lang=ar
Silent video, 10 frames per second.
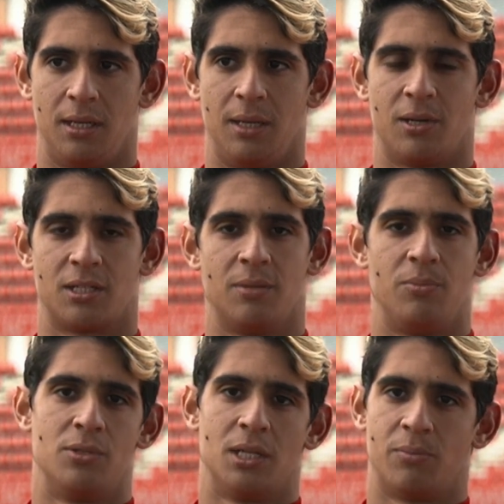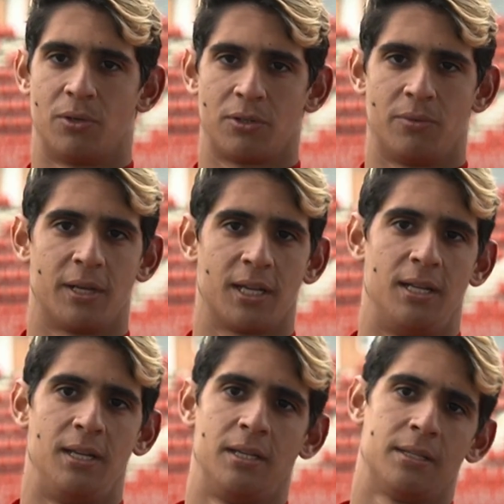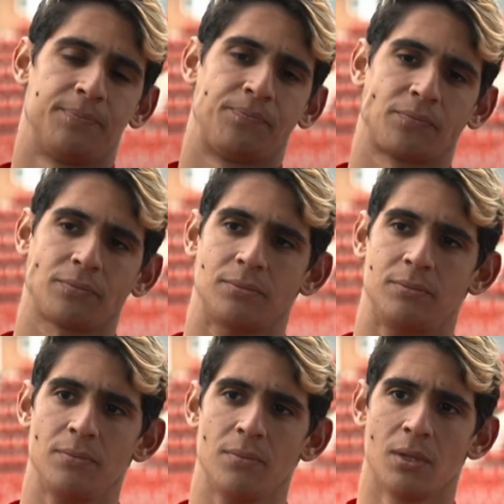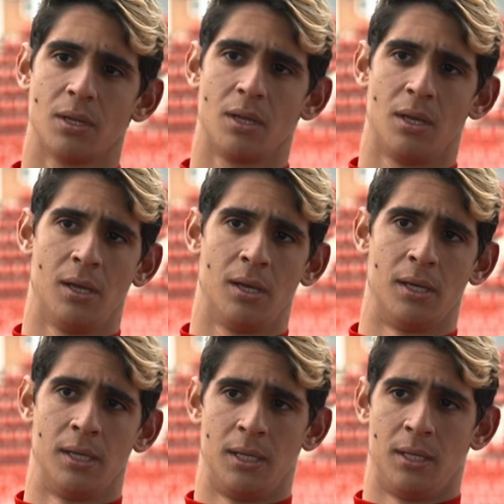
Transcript: لي ماتش لي بلوز امبورطون باقي لينا آه،